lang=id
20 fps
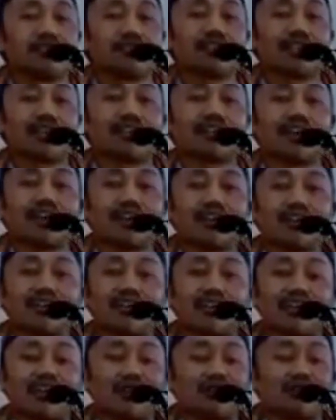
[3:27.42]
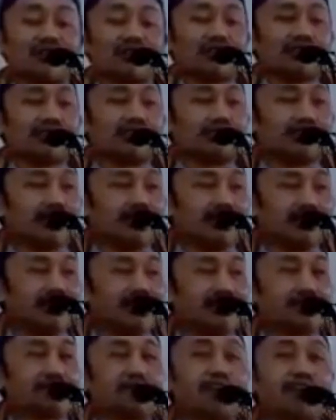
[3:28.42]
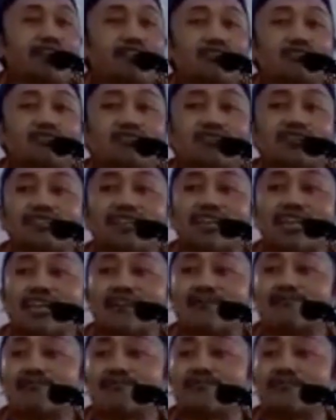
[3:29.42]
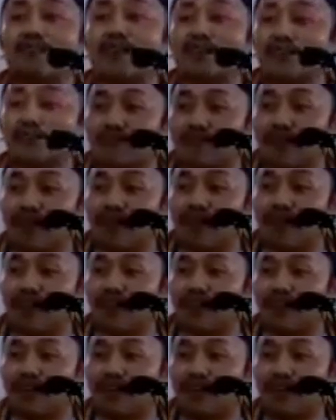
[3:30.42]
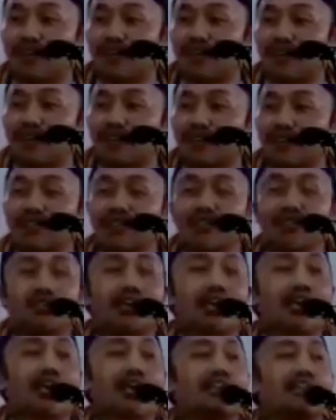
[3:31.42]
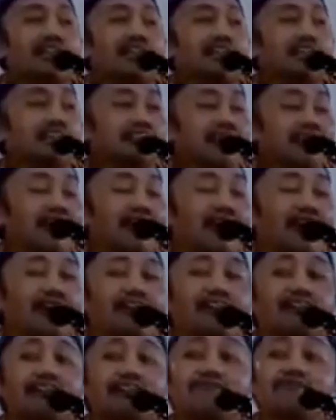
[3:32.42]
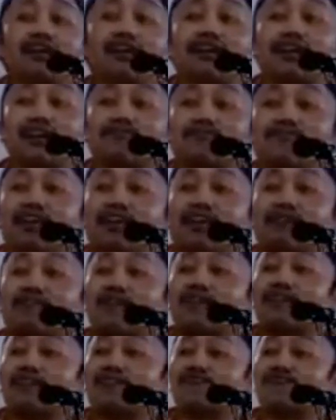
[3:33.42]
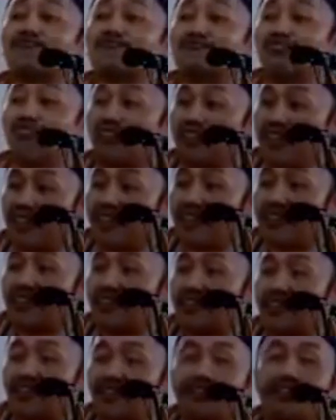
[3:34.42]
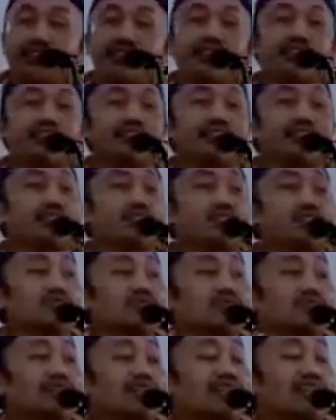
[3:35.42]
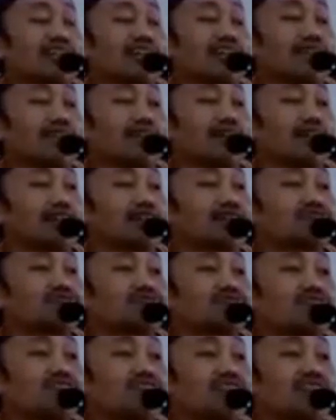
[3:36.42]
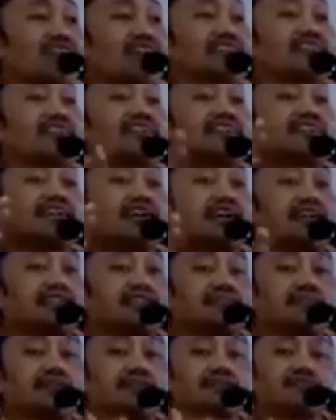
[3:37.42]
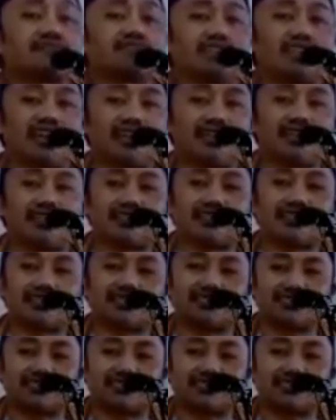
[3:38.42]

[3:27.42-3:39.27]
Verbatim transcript: Dan air laut ini masuk ke dalam rumah-rumah. Anehnya di makam Al-Malikus Soleh, di kuburan Al-Malikus Soleh tidak dimasuki air.